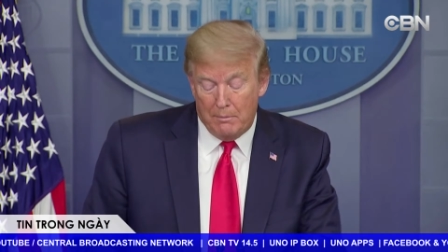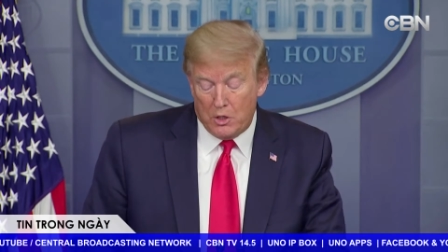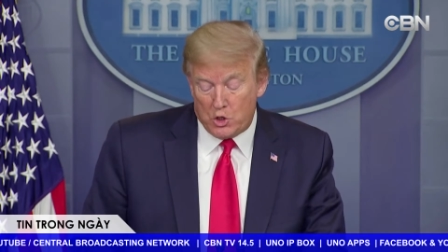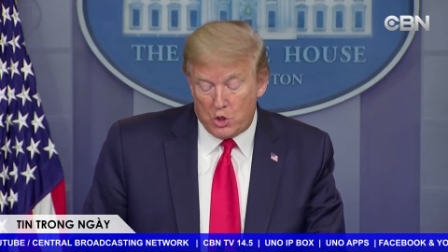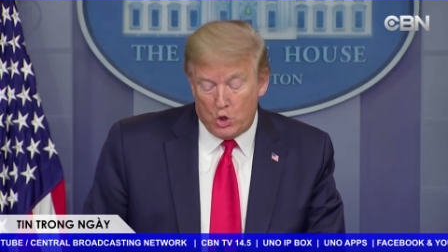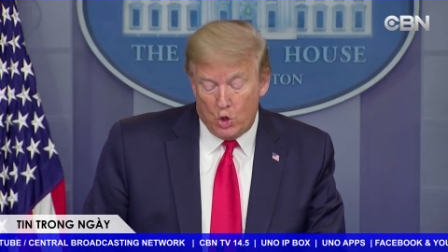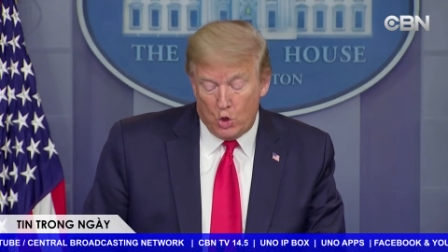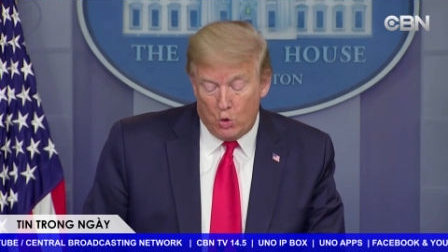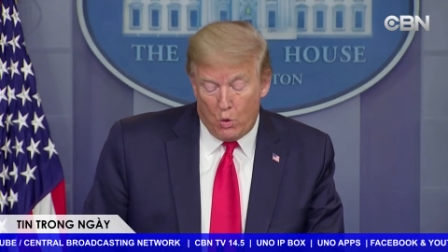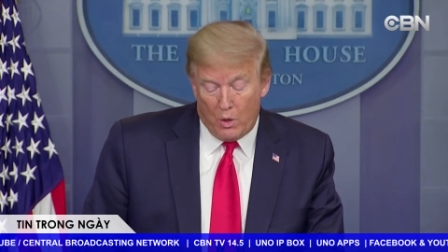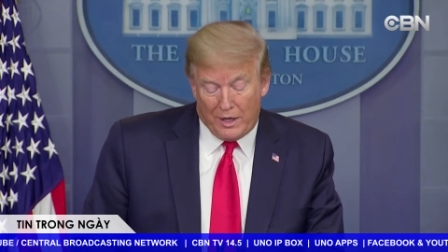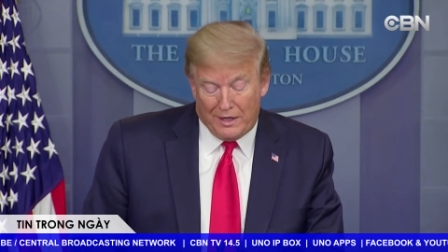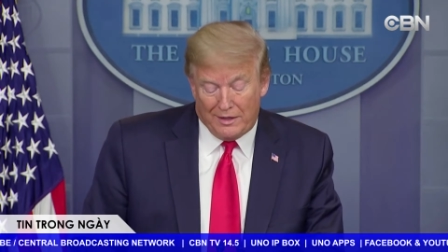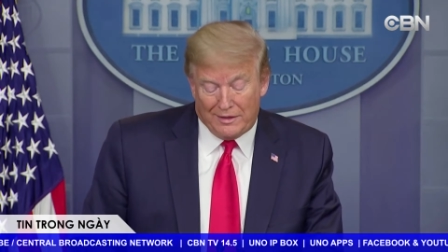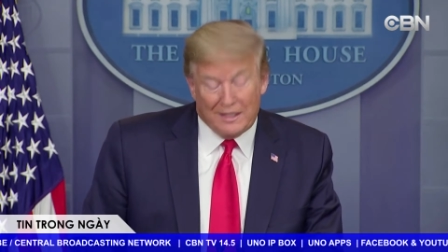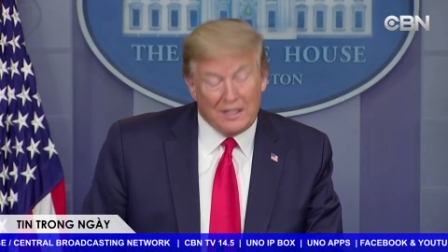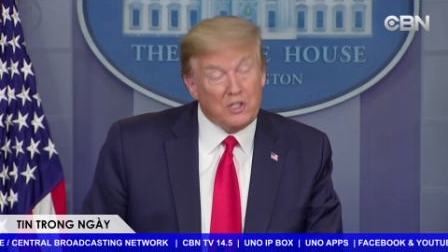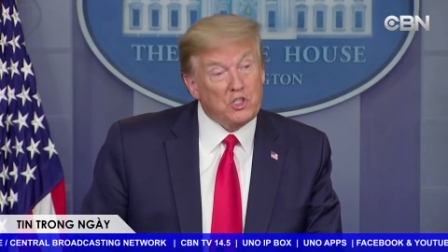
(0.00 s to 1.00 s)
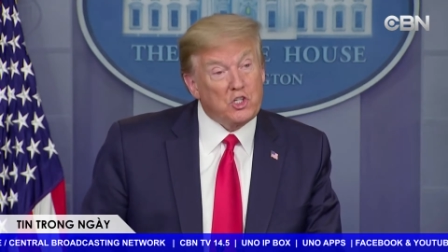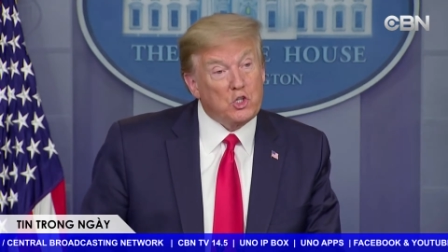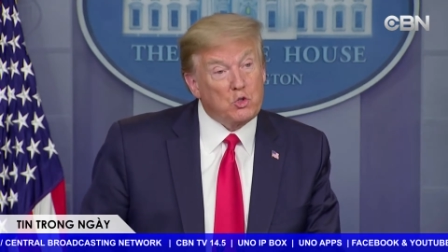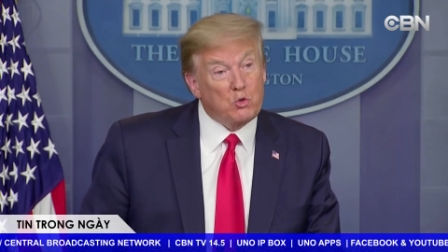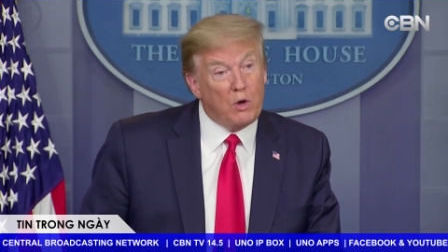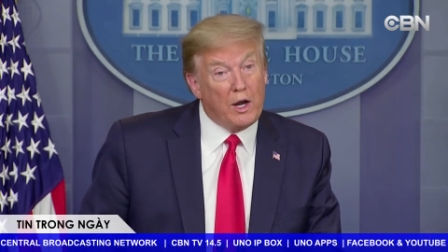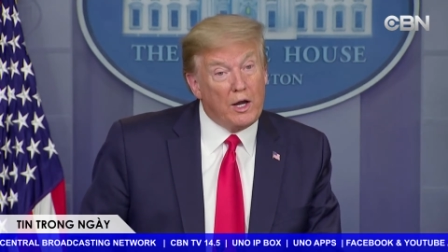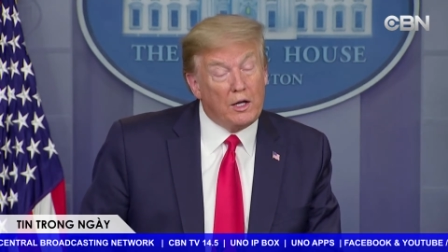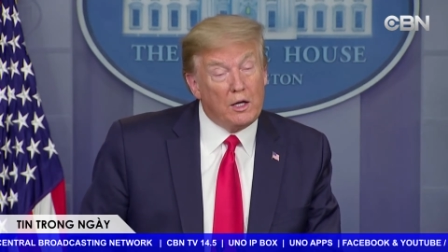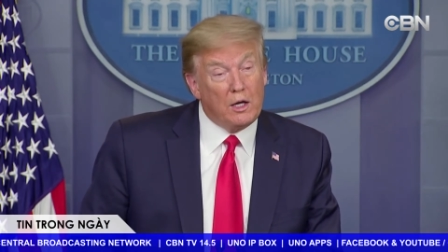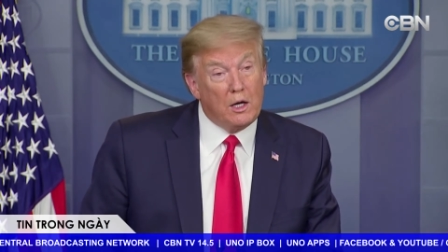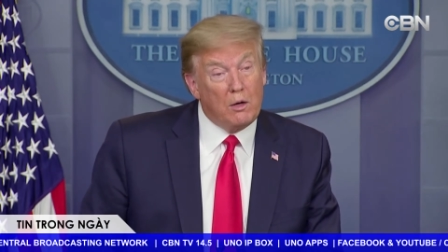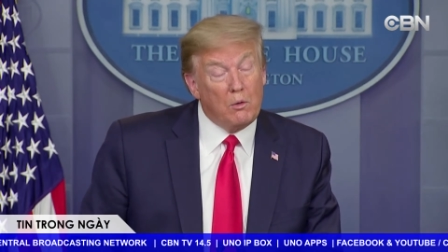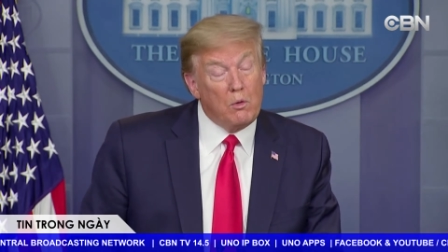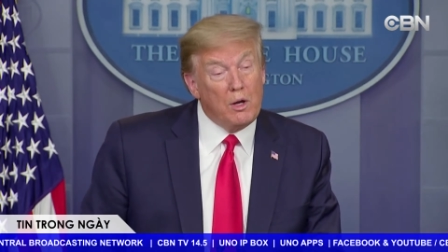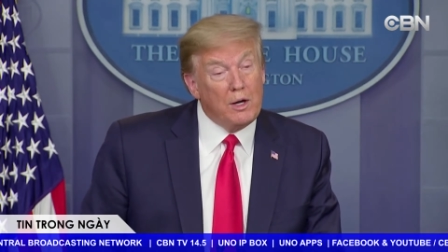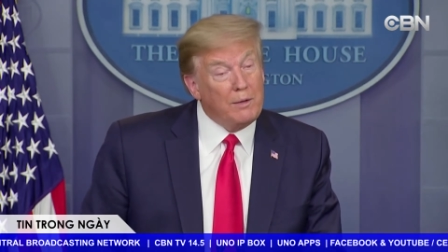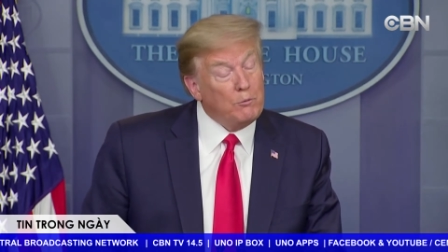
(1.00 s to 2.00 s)
Tòa Bạch Ốc vào hôm 23 tháng 4,
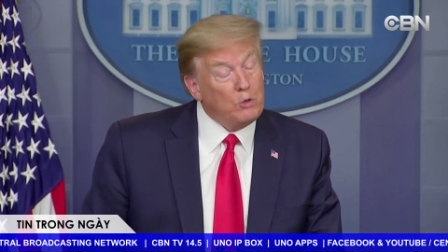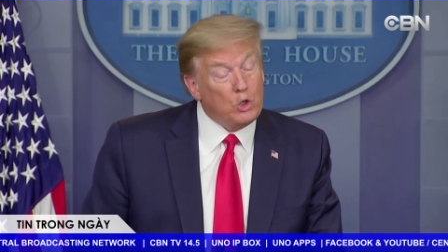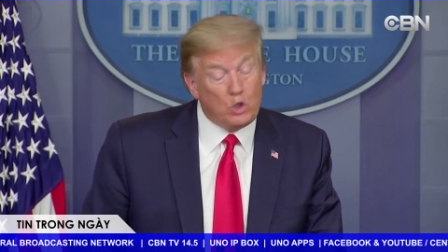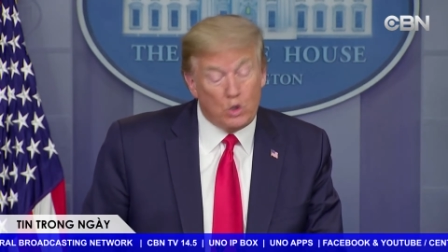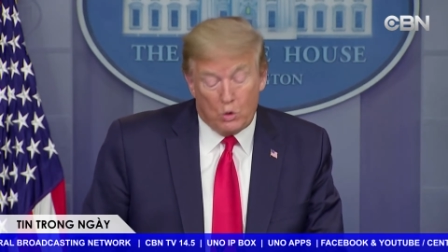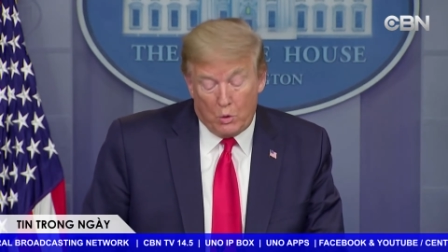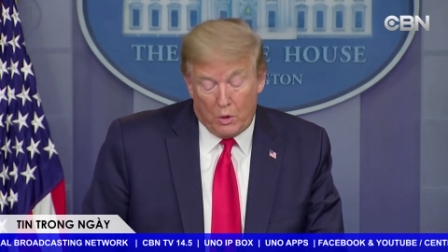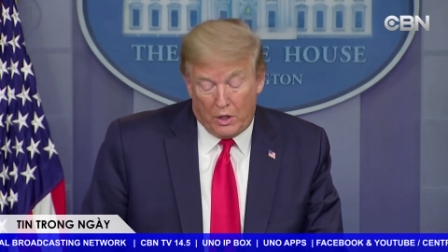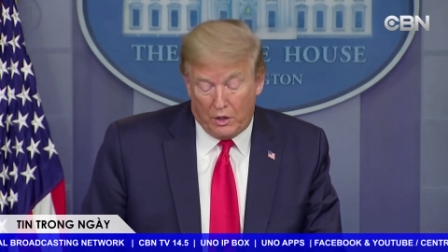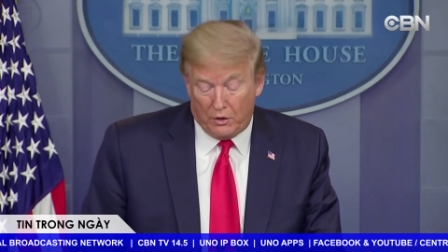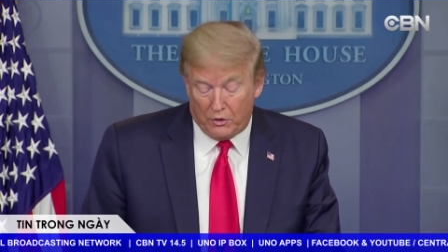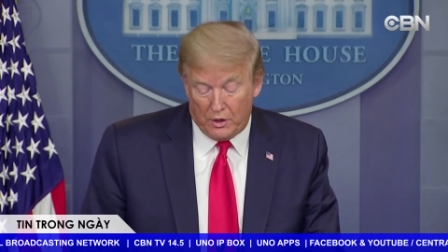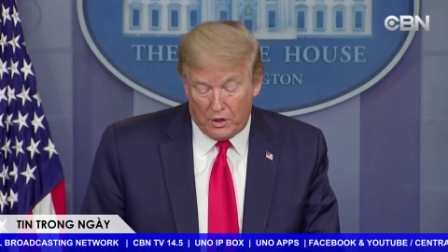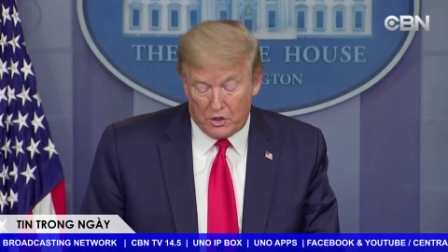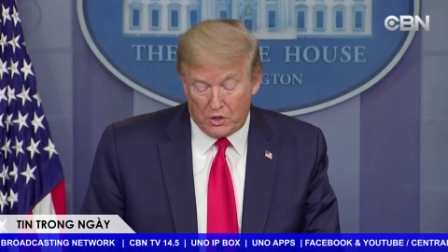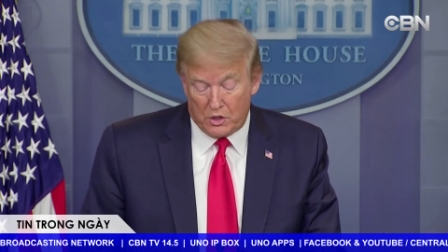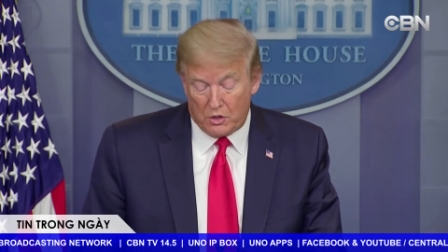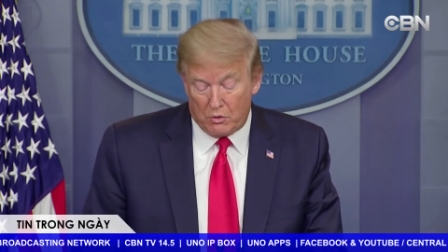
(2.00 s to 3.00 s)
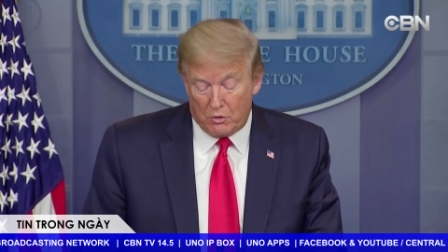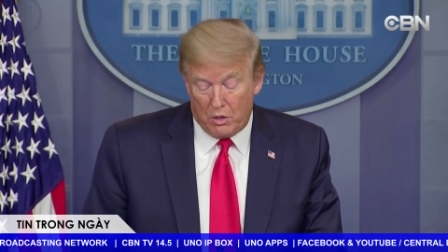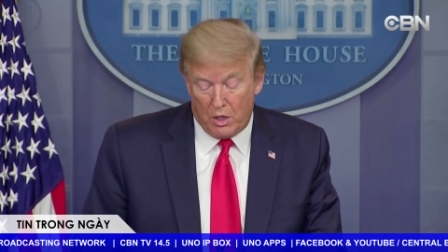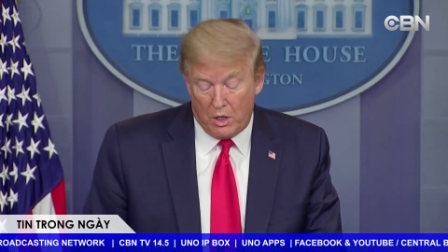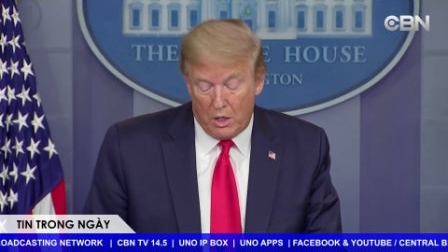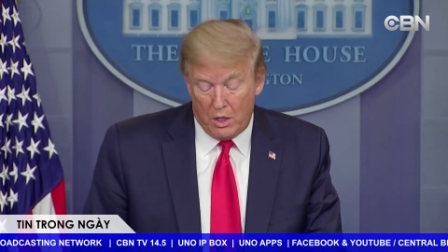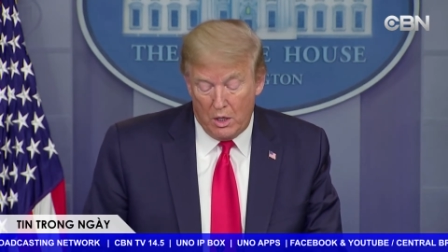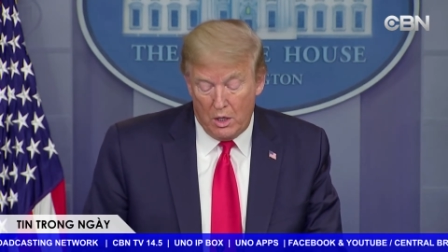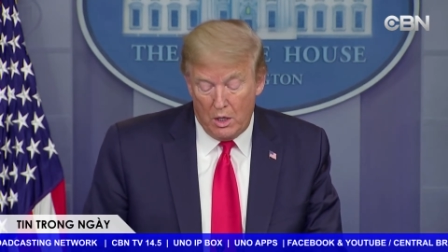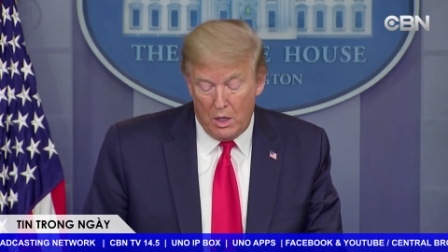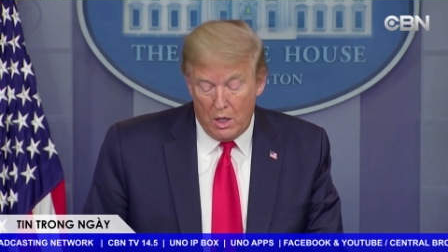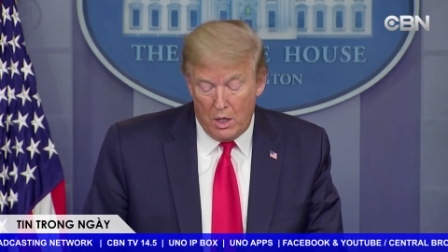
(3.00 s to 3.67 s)
Tổng thống Trump nói rằng chính quyền